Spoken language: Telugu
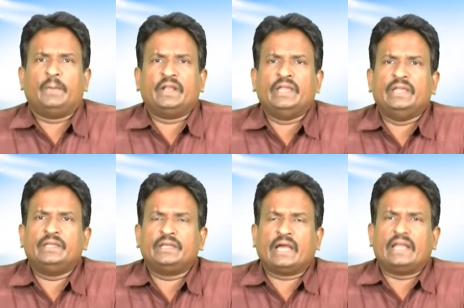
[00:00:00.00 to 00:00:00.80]
మరి
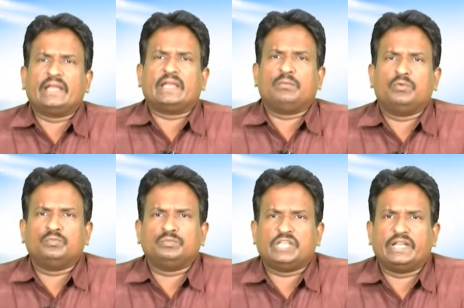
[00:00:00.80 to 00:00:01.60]
కార్యక్రమం
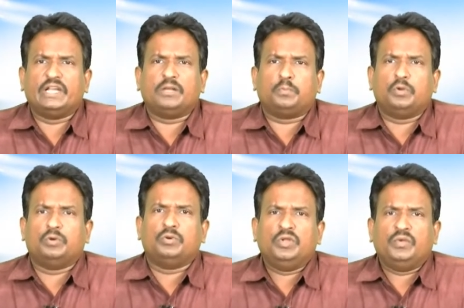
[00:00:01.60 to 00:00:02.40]
జరిగేటప్పుడు
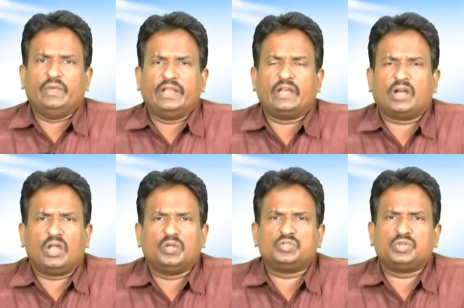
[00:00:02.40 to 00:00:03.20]
వేరే
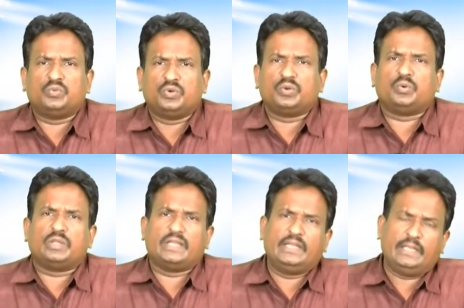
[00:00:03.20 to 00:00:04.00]
ఆలోచన
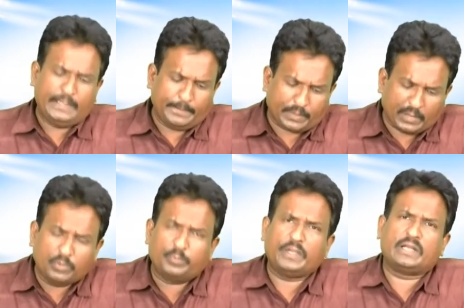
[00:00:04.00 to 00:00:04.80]
ఉండకూడదని
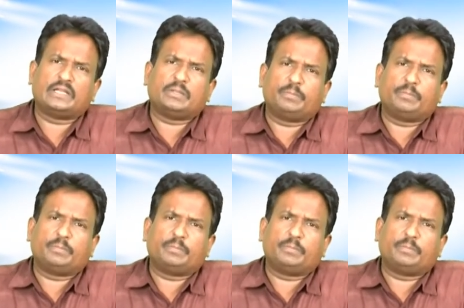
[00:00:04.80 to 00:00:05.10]
ప్రభు పేరట